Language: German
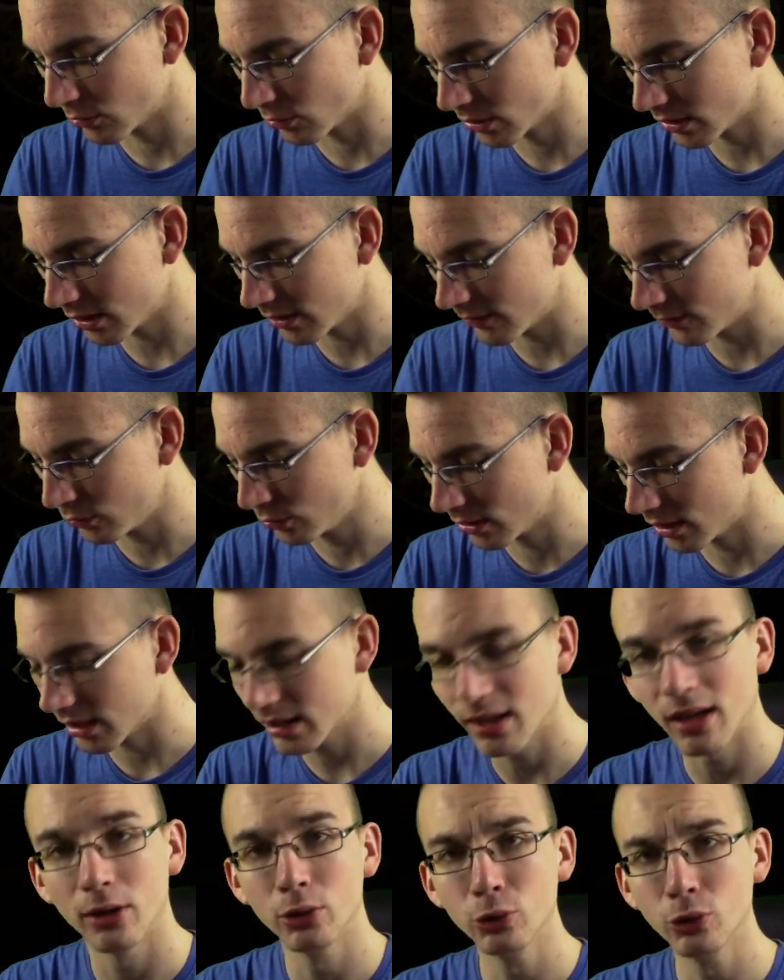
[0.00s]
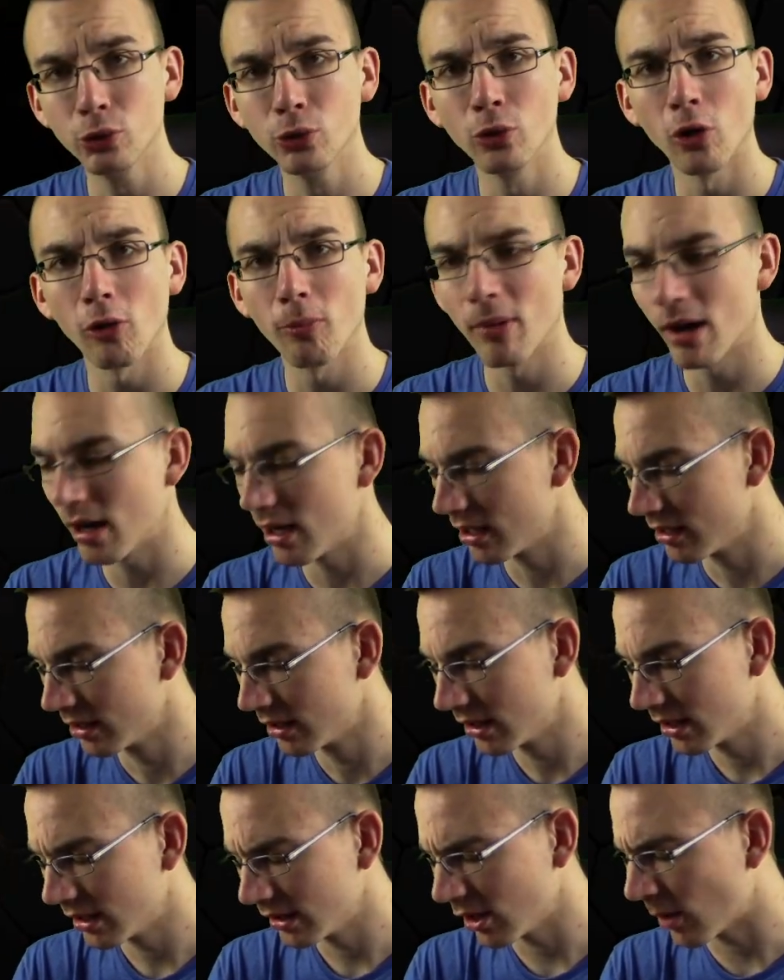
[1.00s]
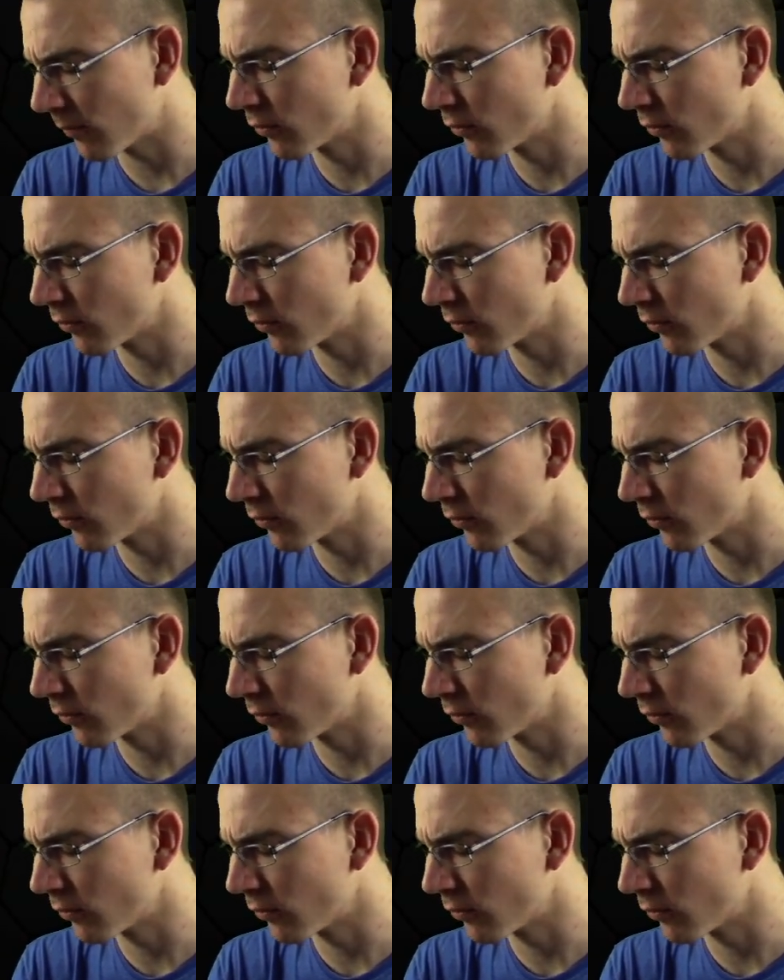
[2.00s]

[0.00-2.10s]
oder für Kalulu nochmal. Ja,